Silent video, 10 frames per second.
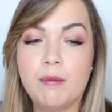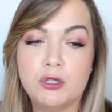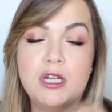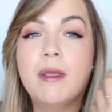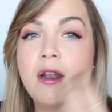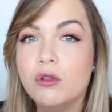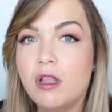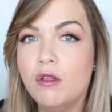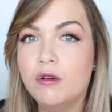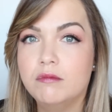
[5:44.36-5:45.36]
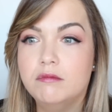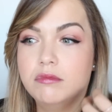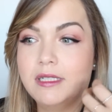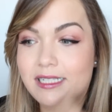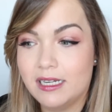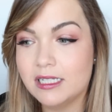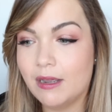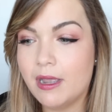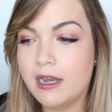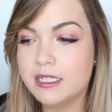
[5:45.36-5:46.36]
pues habían notado que se les
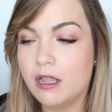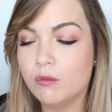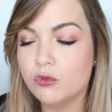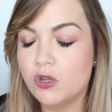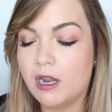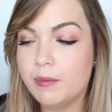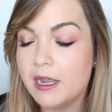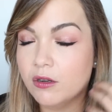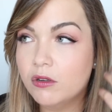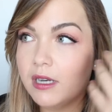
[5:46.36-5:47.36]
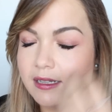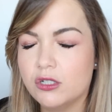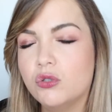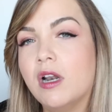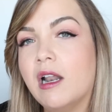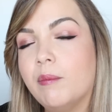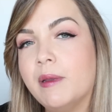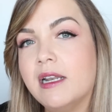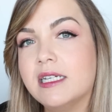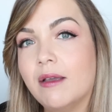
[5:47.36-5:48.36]
había alisado mucho la piel, ¿no? La textura de la
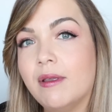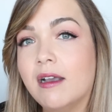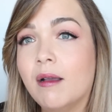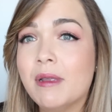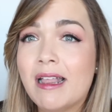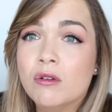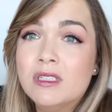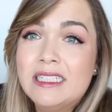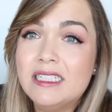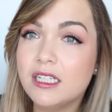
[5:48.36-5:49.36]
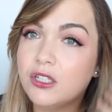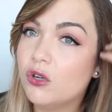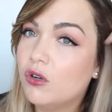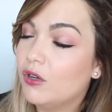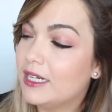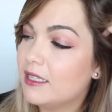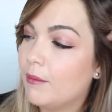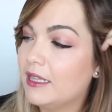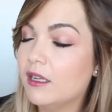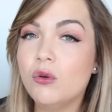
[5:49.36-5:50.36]
piel les había cambiado. Y yo
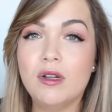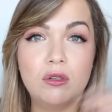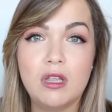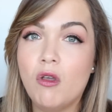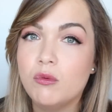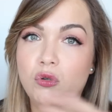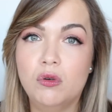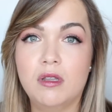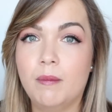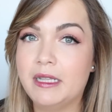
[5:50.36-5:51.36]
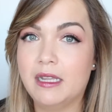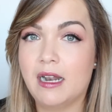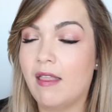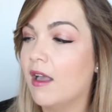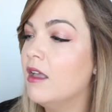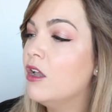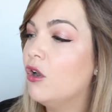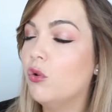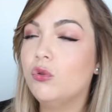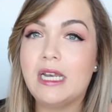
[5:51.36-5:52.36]
honestamente no he notado absolutamente nada.
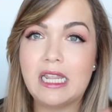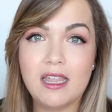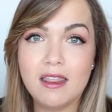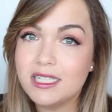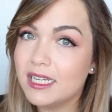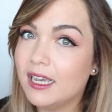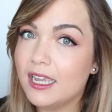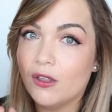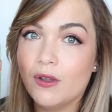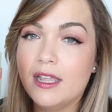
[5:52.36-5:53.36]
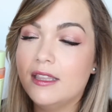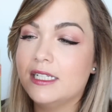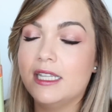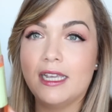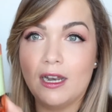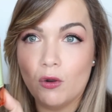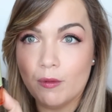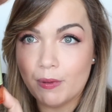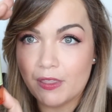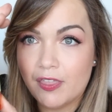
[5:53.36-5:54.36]
Lo utilicé de seguido, ¿eh? Desde que lo
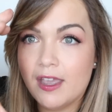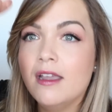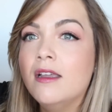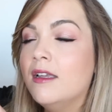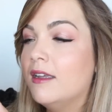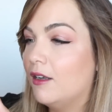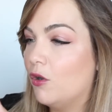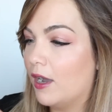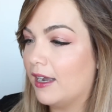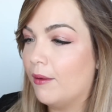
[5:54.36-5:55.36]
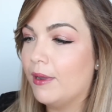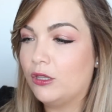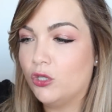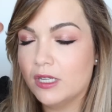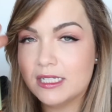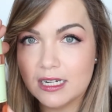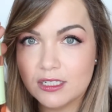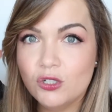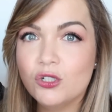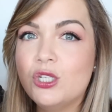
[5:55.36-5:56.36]
empecé, lo acabé todas
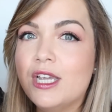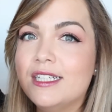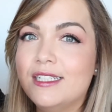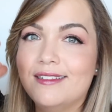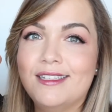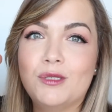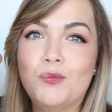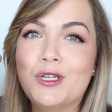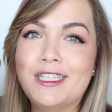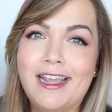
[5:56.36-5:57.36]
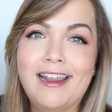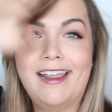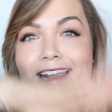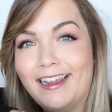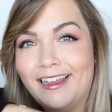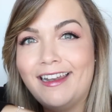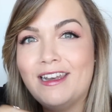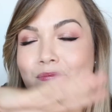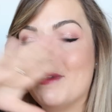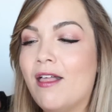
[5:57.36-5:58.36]
las noches después del el gel
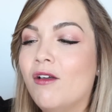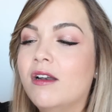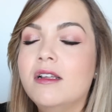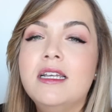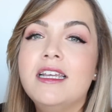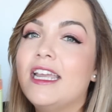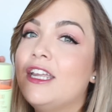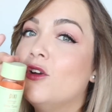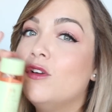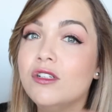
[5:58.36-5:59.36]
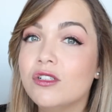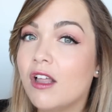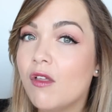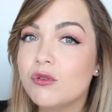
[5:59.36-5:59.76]
limpiador y yo no he notado